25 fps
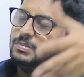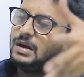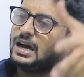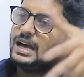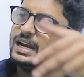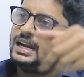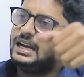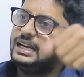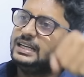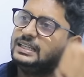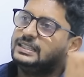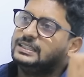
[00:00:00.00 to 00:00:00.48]

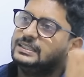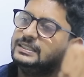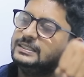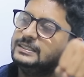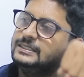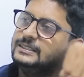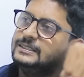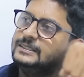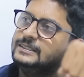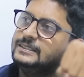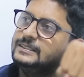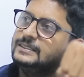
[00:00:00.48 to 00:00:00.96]
మారాలి
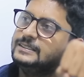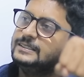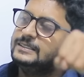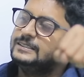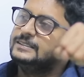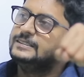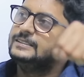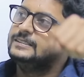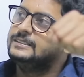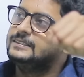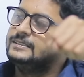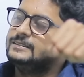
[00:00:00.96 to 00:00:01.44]

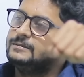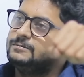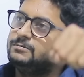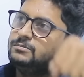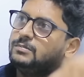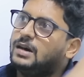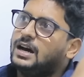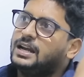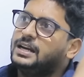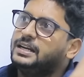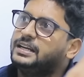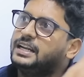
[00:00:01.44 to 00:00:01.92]

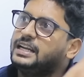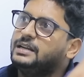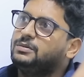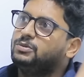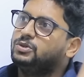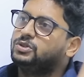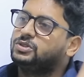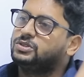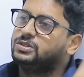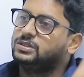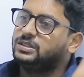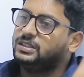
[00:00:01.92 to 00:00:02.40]
మారే
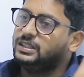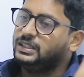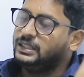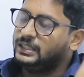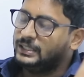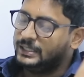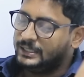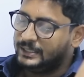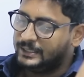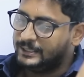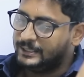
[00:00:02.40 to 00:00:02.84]
టైం వస్తుంది